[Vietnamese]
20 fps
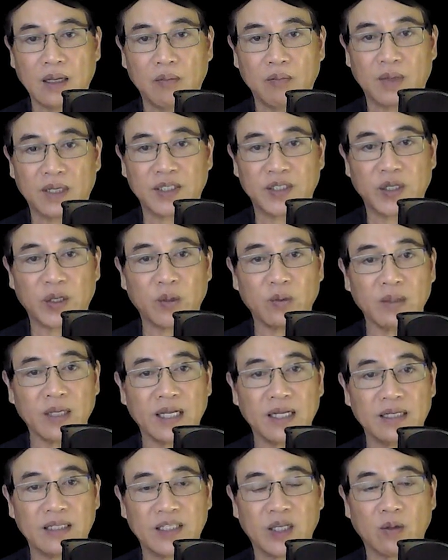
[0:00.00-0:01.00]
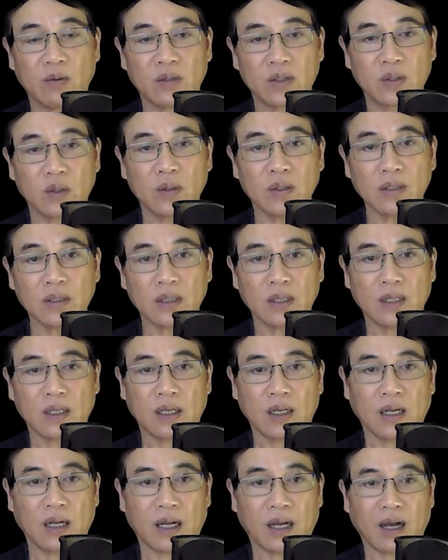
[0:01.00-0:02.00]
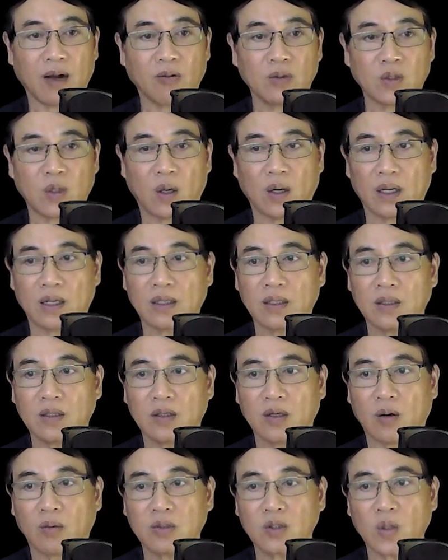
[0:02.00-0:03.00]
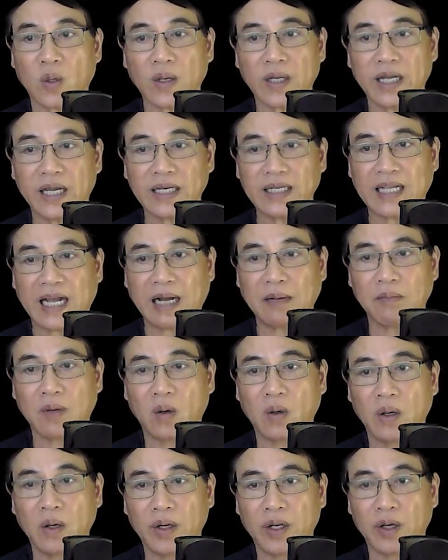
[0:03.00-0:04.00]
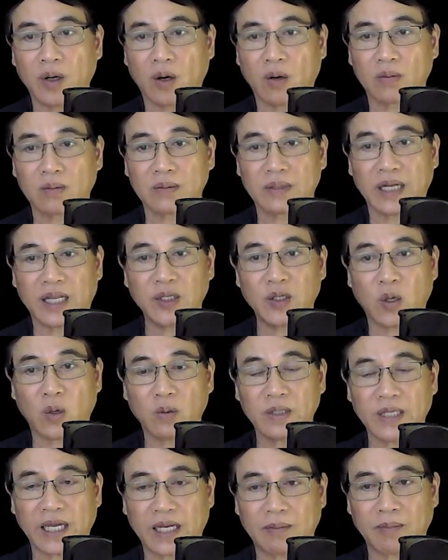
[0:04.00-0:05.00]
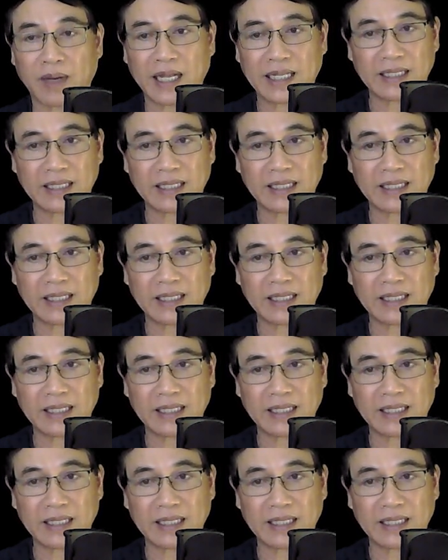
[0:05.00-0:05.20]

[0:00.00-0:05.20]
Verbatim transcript: mà xỉu lên xỉu xuống. Ông Toản cũng toát hết cả mồ hôi hột để dỗ dành bà